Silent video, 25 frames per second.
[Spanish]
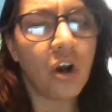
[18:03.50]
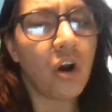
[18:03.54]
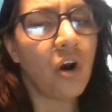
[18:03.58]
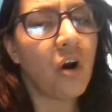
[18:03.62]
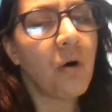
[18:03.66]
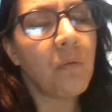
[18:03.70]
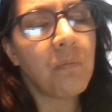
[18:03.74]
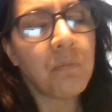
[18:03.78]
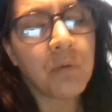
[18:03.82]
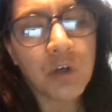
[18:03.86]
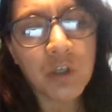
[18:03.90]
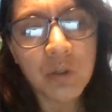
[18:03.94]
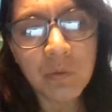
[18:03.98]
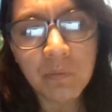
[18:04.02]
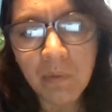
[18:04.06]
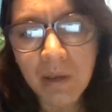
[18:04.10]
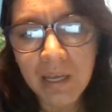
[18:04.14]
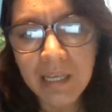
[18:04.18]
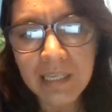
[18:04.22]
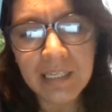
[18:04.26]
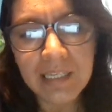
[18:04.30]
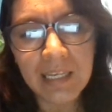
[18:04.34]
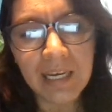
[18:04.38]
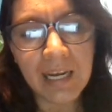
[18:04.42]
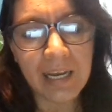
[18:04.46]
hopos me
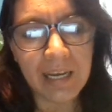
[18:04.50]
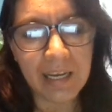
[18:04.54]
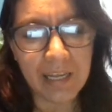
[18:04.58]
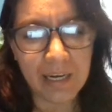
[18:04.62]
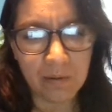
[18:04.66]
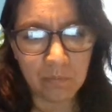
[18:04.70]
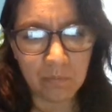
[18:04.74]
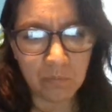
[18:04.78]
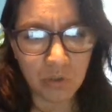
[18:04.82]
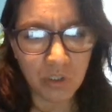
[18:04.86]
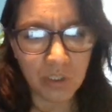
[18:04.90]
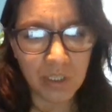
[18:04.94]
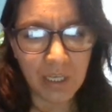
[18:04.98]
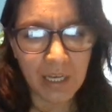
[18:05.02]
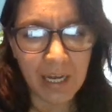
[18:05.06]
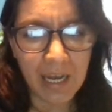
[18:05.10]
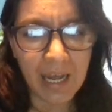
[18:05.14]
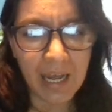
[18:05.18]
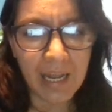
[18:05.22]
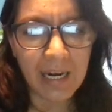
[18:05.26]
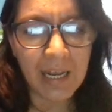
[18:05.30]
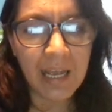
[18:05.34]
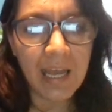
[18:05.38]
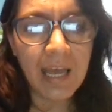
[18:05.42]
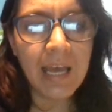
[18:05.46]
si la queremos
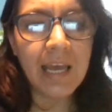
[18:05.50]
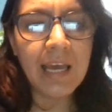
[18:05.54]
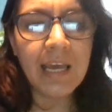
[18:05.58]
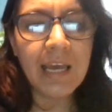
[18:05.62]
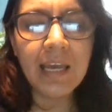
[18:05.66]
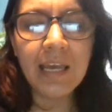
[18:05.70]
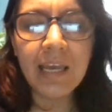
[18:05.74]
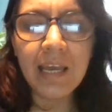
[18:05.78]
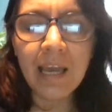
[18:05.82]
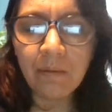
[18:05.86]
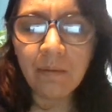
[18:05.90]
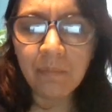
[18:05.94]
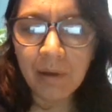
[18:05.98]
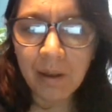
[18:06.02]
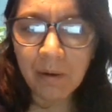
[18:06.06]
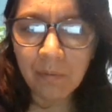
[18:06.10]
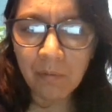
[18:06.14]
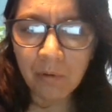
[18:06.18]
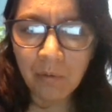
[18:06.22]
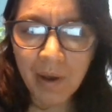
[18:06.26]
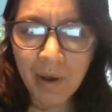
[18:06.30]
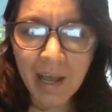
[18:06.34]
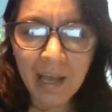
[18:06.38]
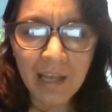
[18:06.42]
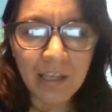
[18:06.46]
negar, y el verbo
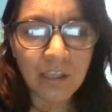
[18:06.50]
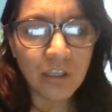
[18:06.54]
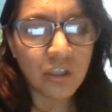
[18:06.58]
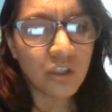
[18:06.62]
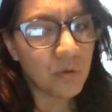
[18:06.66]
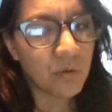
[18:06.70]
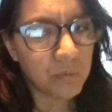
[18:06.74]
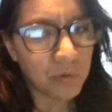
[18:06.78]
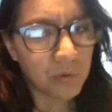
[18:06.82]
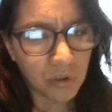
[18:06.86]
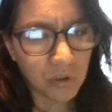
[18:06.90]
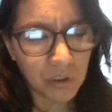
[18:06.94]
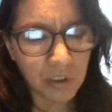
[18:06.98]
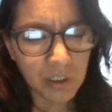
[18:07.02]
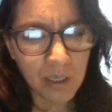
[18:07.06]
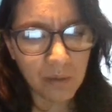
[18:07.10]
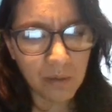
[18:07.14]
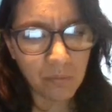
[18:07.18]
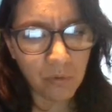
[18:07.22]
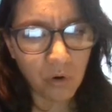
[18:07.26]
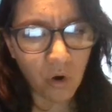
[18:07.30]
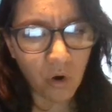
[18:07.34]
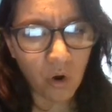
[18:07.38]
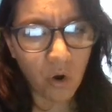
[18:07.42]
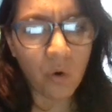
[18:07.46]
va en
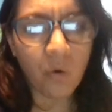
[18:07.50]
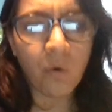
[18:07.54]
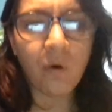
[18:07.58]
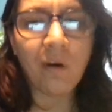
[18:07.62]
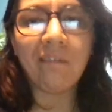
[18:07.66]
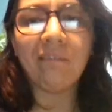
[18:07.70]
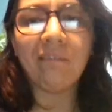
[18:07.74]
subjuntivo o en